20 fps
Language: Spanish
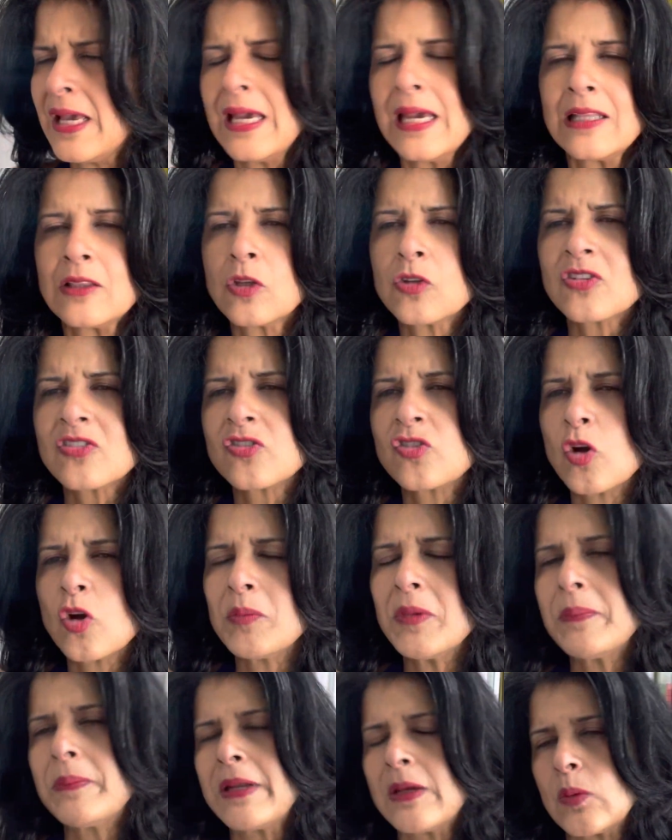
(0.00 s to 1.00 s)
Entonces yo
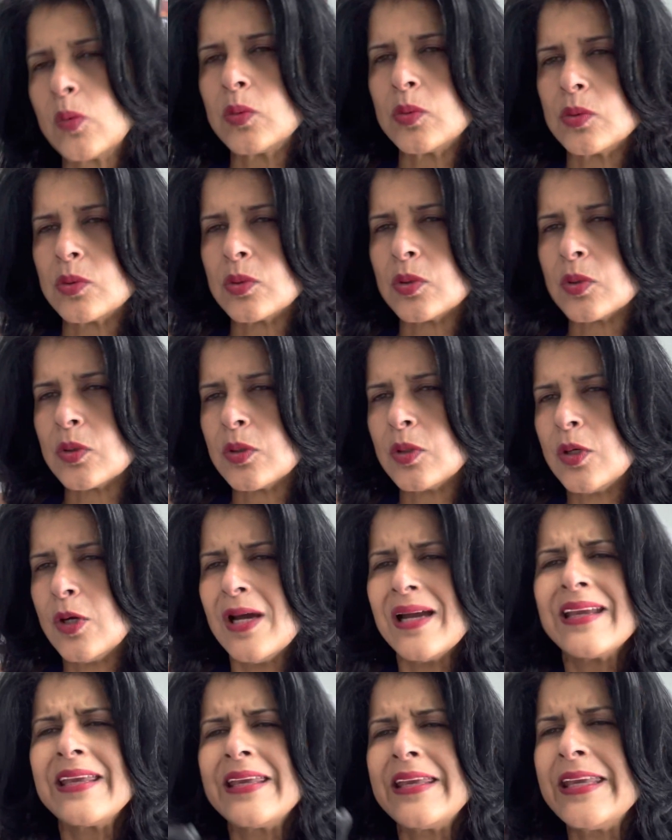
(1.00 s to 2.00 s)
me pregunto,
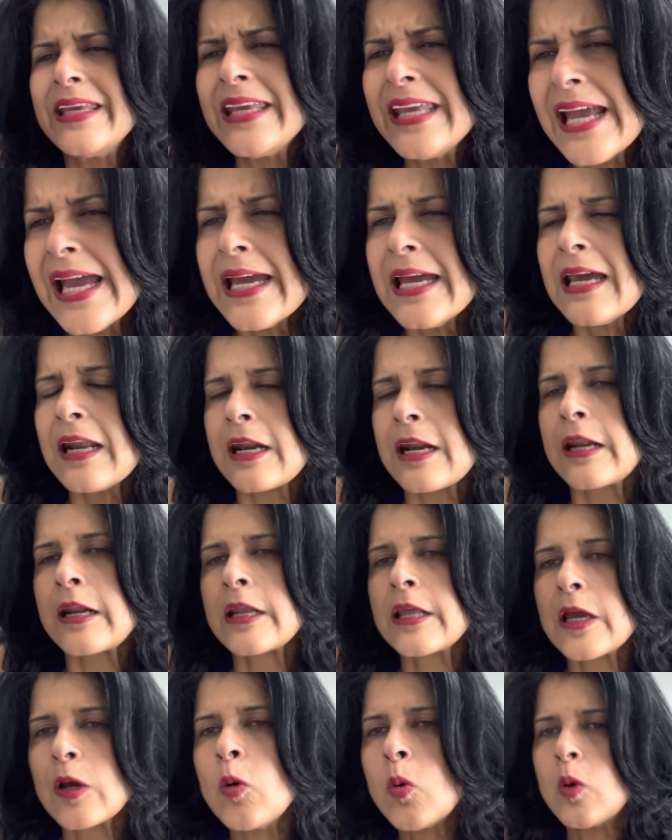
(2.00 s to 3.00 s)
¿quién
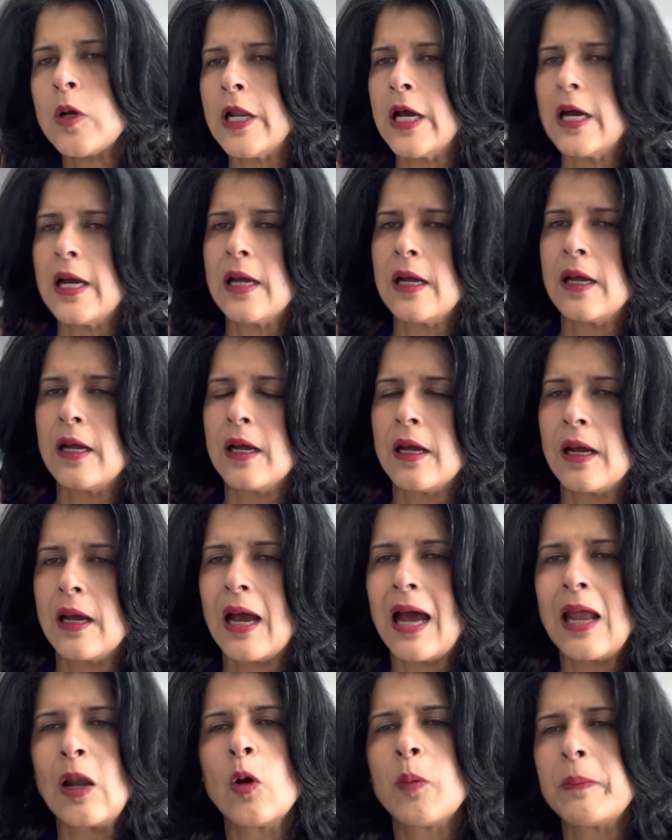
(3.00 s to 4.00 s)
regula
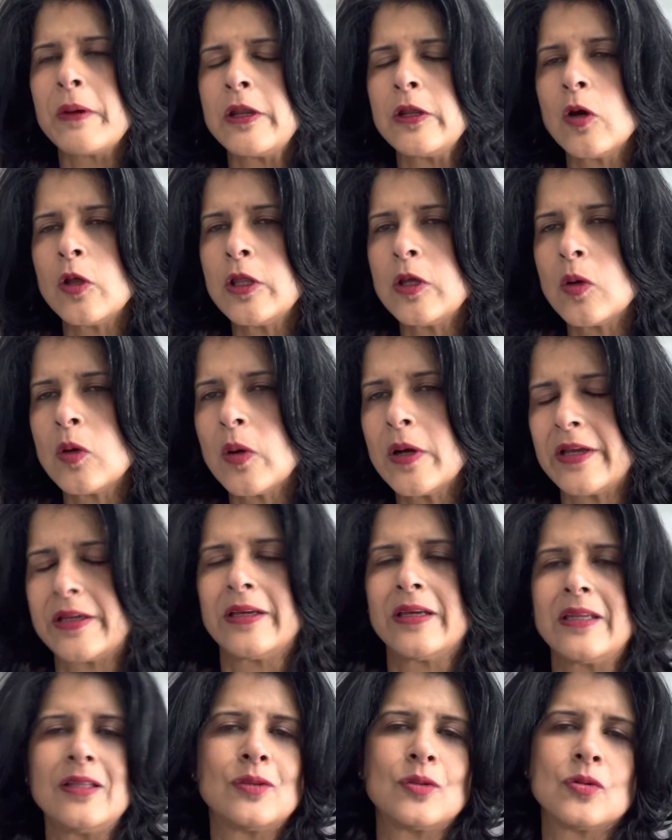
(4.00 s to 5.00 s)
a los periódicos
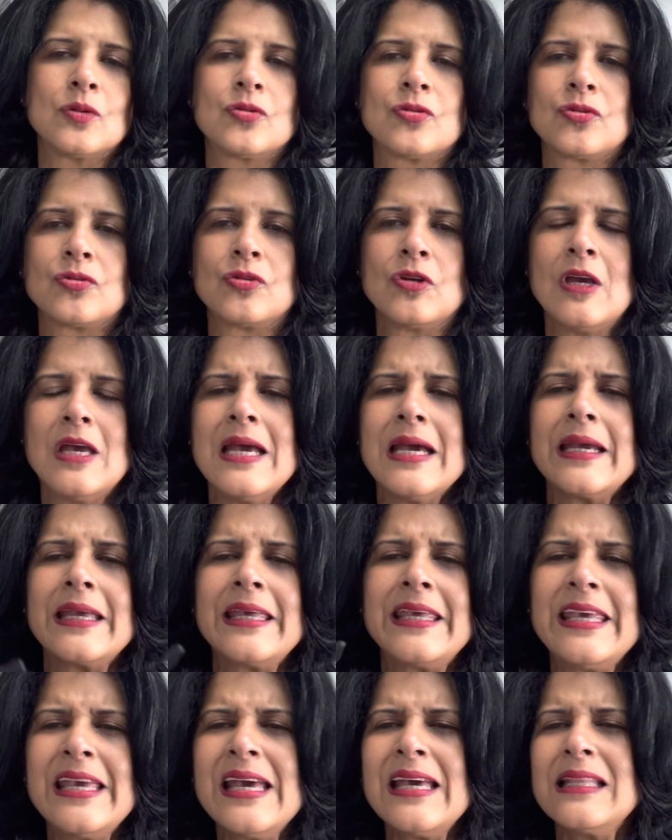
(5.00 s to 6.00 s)
escritos?
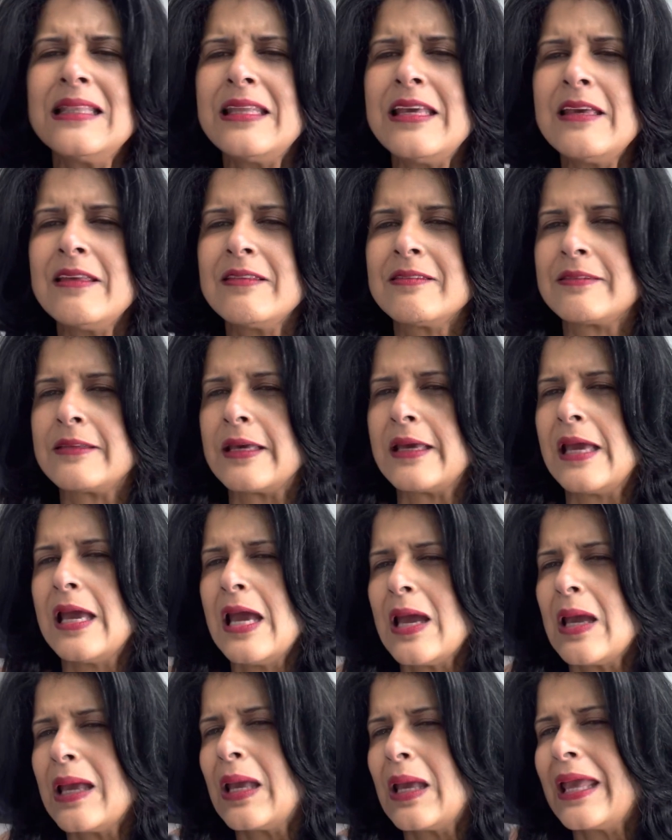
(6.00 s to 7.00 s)
¿Quién dice
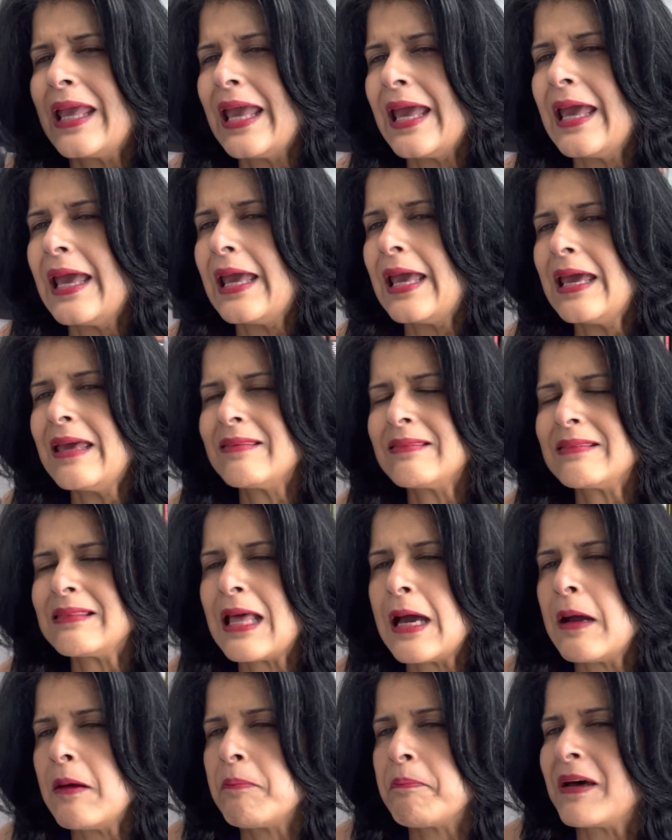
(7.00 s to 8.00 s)
que
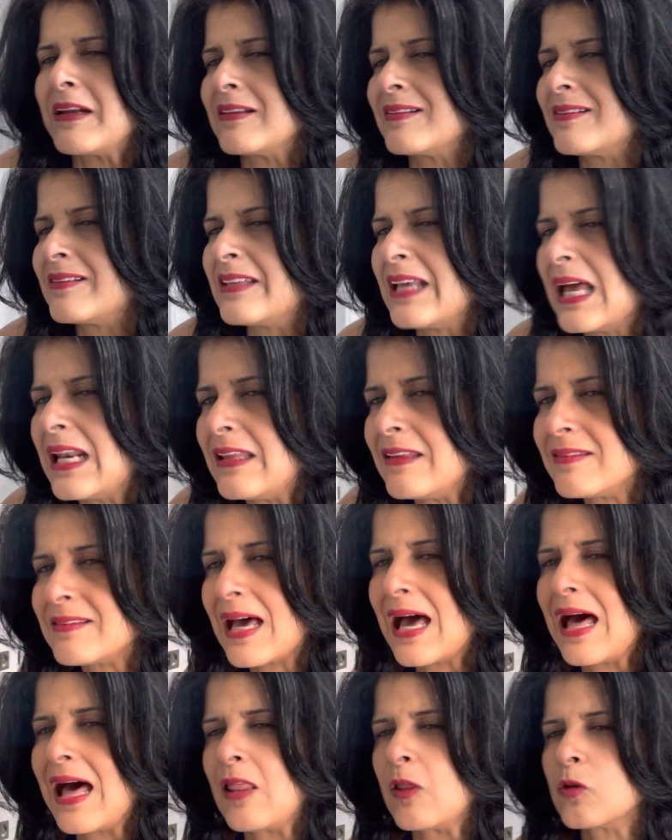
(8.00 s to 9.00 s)
están
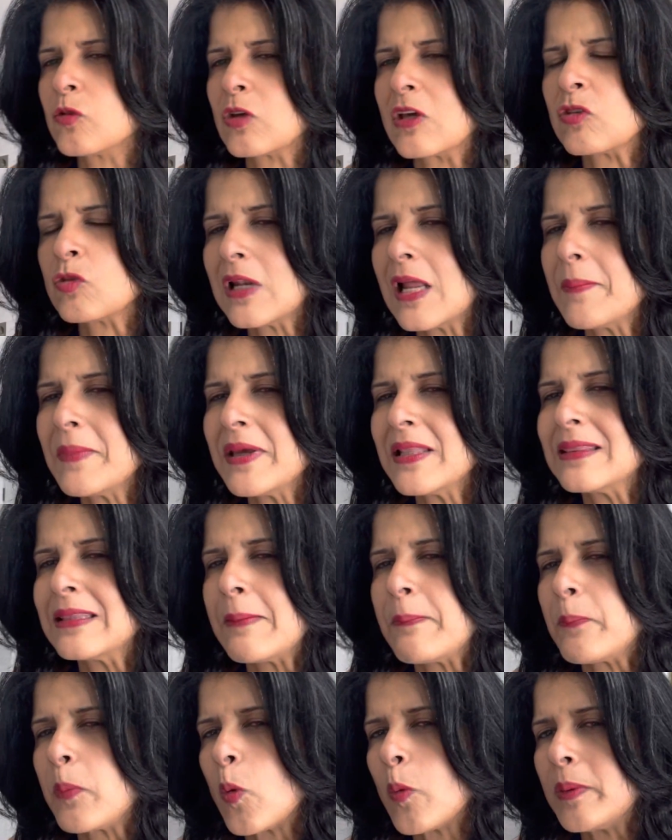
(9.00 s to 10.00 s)
parcializados, que solamente
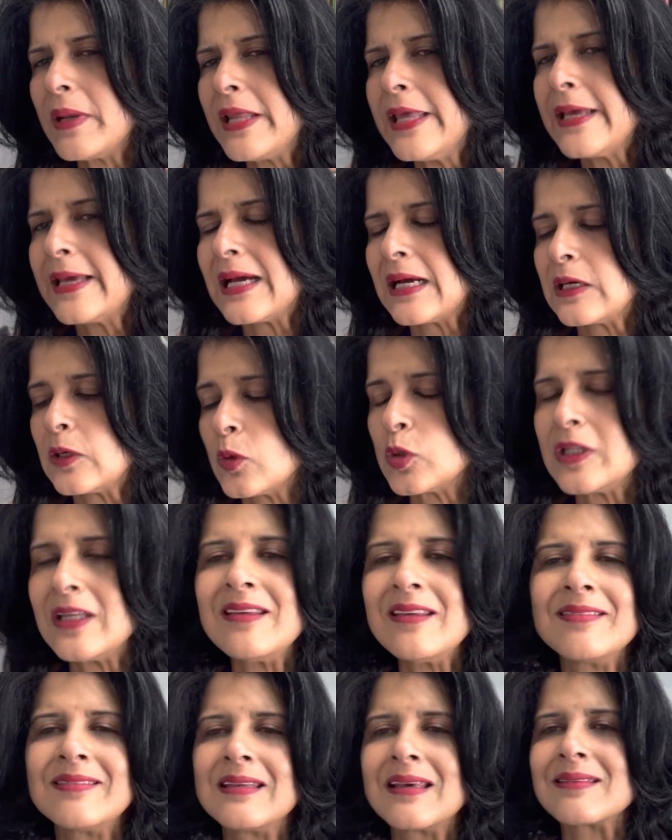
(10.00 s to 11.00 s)
publican
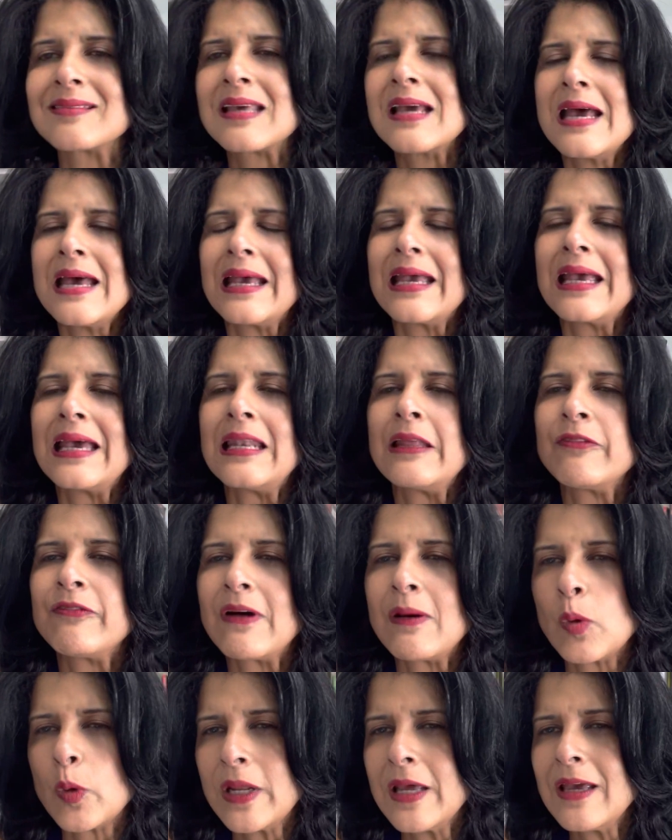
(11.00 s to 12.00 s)
noticias que le
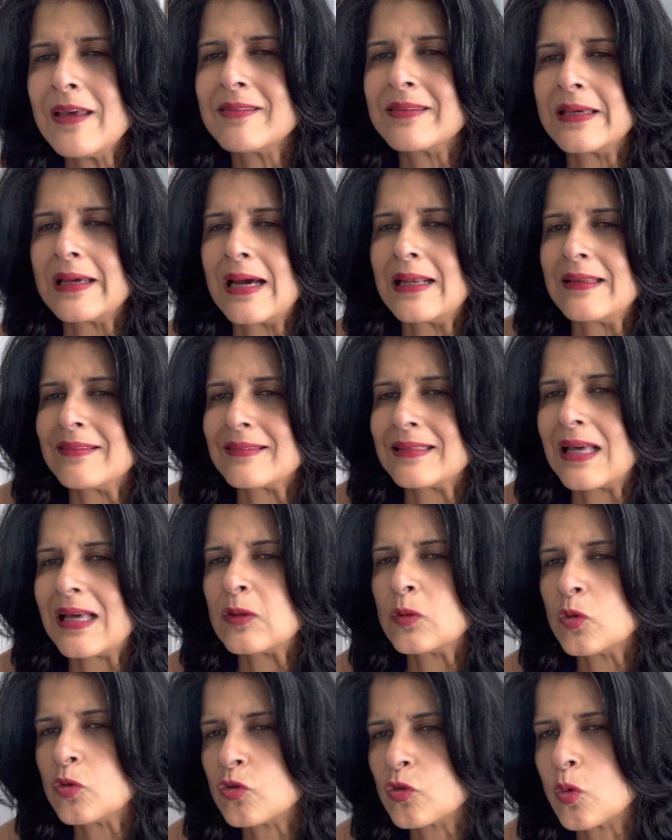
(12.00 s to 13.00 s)
favorecen al
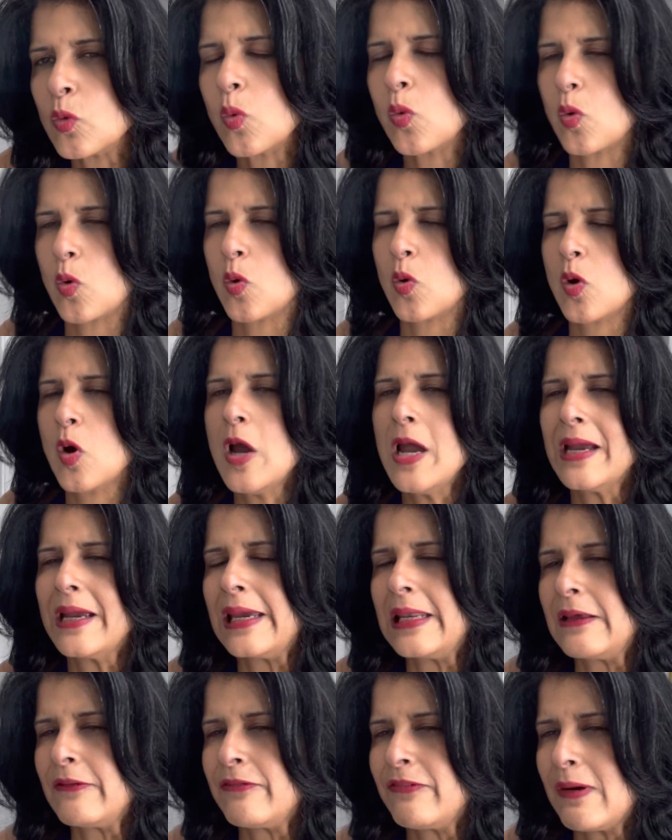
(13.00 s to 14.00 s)
status quo,
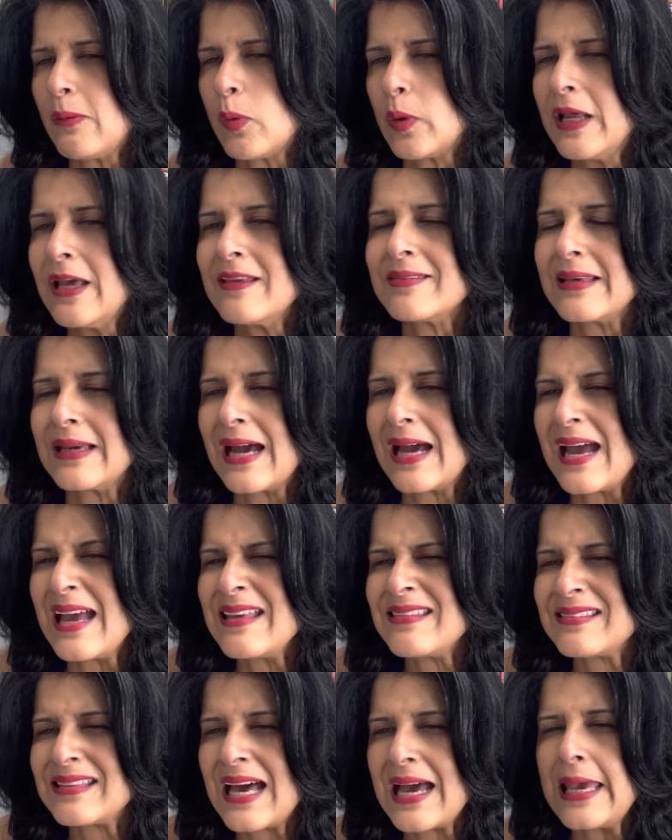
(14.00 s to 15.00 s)
que le favorecen a
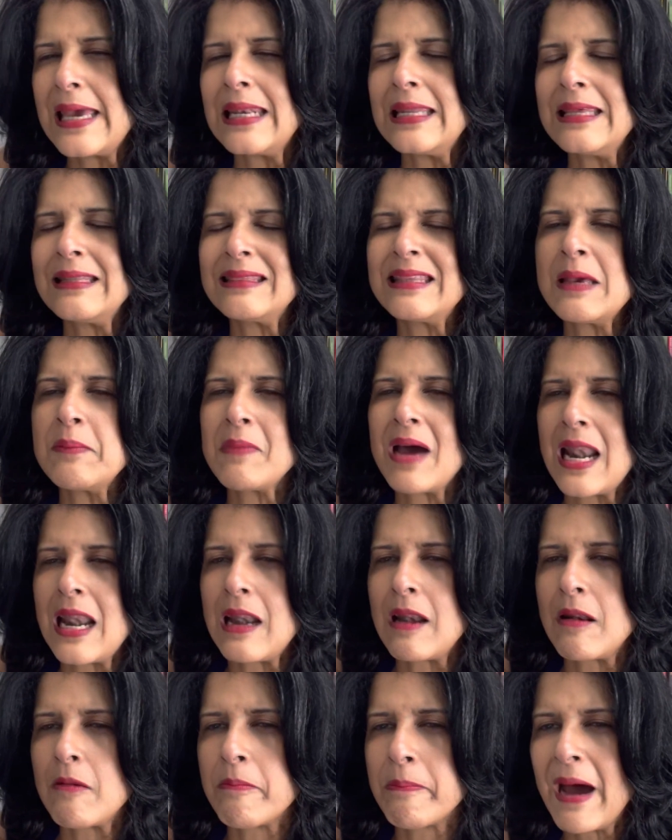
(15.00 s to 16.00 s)
esa élite
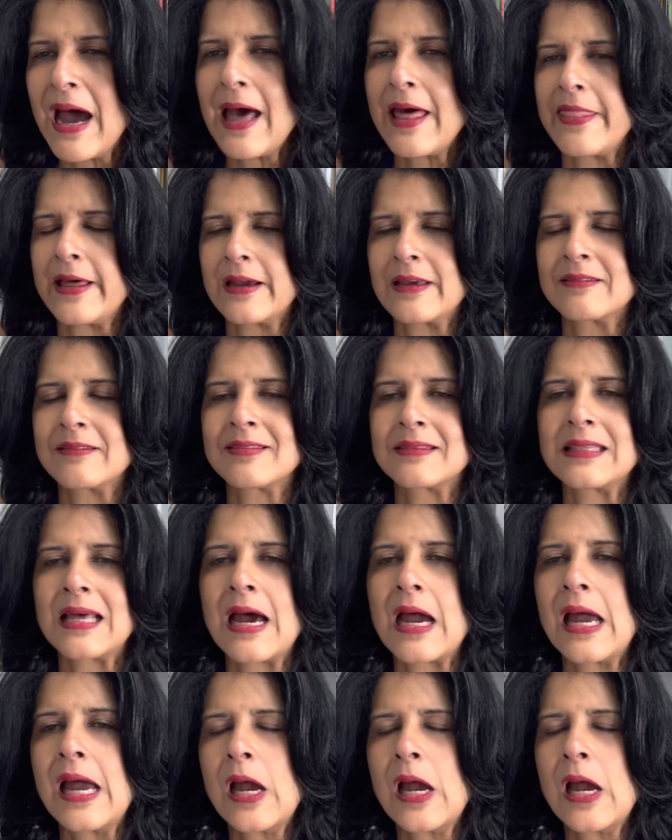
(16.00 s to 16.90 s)
malvada que está